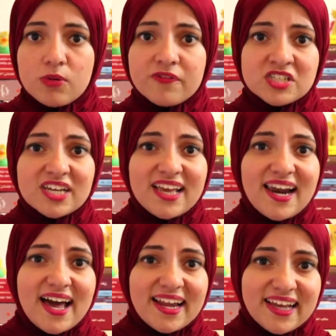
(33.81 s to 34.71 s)
ومفيش
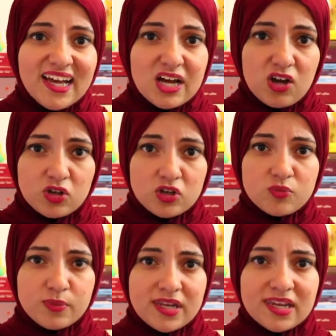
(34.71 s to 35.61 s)
ادل على ده اكتر
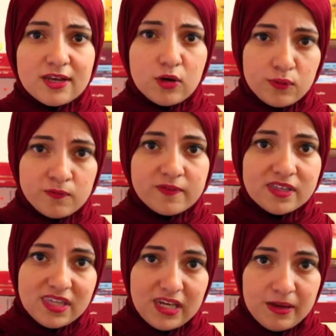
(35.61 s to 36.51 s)
من العنف
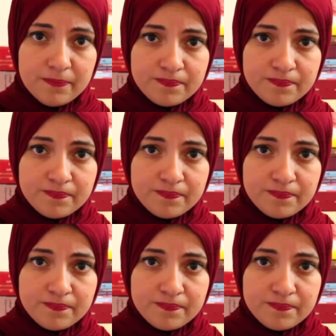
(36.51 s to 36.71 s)
الديني